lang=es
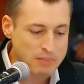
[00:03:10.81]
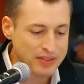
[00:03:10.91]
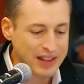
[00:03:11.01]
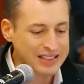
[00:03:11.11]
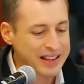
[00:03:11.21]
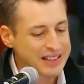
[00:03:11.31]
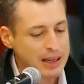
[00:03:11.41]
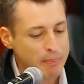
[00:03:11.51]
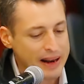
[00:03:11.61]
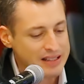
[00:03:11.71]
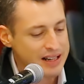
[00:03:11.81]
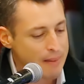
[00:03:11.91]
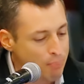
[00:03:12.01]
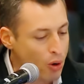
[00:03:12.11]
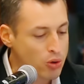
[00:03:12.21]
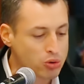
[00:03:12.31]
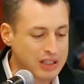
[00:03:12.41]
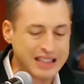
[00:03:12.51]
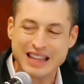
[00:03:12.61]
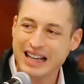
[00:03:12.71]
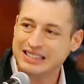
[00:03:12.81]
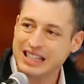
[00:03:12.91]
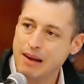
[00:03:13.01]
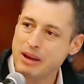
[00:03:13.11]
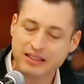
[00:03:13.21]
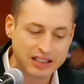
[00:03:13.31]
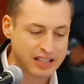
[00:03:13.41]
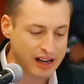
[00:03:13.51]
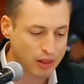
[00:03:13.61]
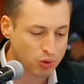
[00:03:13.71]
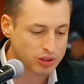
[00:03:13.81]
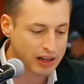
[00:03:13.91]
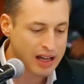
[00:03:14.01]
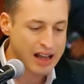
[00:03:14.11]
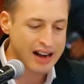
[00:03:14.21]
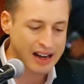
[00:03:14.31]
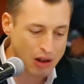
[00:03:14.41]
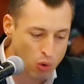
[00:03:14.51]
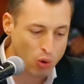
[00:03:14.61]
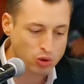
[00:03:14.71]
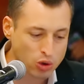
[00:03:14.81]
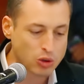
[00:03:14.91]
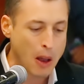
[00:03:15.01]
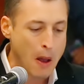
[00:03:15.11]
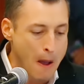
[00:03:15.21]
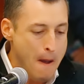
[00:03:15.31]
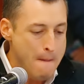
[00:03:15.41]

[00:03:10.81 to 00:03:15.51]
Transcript: mientras se desaparecen apoyos y drásticamente se reducen recursos